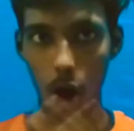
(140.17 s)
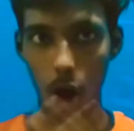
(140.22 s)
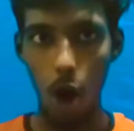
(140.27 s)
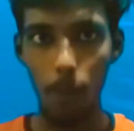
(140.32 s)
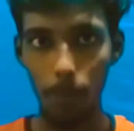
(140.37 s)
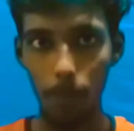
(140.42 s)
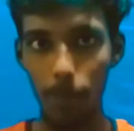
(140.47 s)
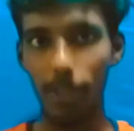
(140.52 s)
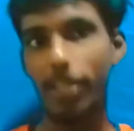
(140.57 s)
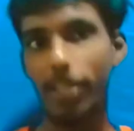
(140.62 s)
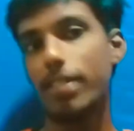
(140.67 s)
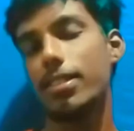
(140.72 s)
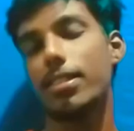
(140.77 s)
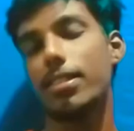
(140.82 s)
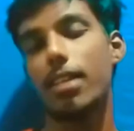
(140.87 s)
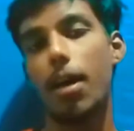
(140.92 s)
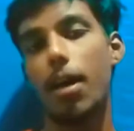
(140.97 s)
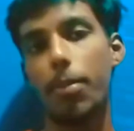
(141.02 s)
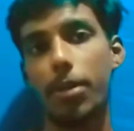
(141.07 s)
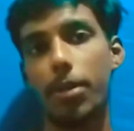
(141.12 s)
ஆப்போனன்ட்
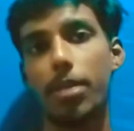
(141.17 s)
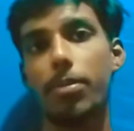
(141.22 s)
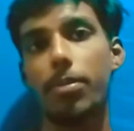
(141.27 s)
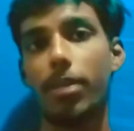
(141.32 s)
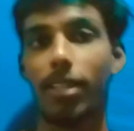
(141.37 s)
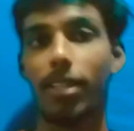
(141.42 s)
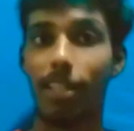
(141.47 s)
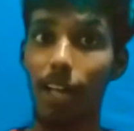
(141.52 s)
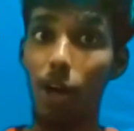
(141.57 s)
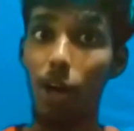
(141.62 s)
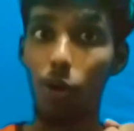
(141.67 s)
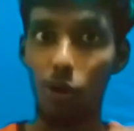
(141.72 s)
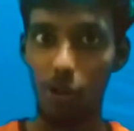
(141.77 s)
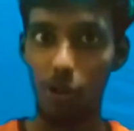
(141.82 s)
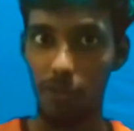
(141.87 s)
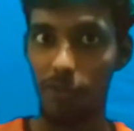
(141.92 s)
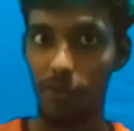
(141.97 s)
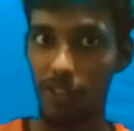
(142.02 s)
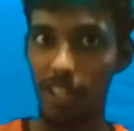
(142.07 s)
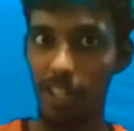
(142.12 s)
அப்படின்னு பார்த்தீங்கன்னா
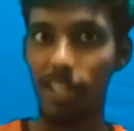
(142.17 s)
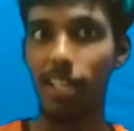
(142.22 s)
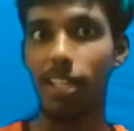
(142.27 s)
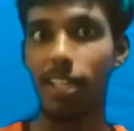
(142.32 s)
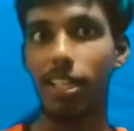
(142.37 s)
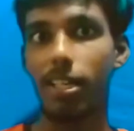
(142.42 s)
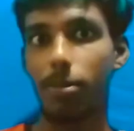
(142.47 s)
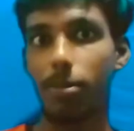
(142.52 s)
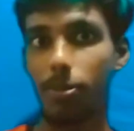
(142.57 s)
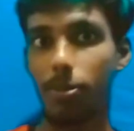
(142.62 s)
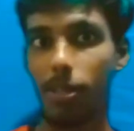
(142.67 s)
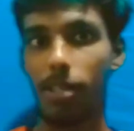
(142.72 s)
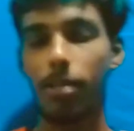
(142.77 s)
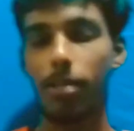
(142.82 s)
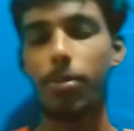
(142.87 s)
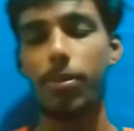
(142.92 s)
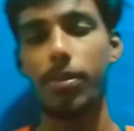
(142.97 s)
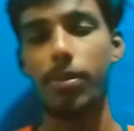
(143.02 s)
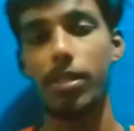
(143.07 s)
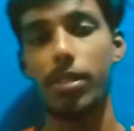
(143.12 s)
அவங்களோட ஃப்ரெண்டாக தான்
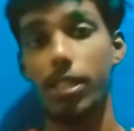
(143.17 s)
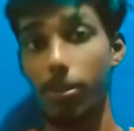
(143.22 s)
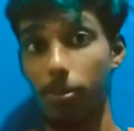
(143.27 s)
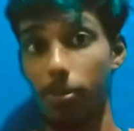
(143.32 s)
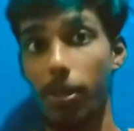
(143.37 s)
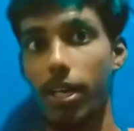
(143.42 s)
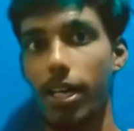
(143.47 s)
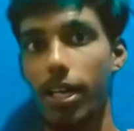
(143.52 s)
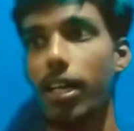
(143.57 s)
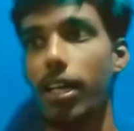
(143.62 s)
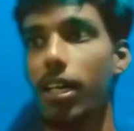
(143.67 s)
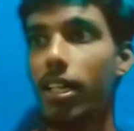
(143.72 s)
இருப்பாங்க இருப்பாங்க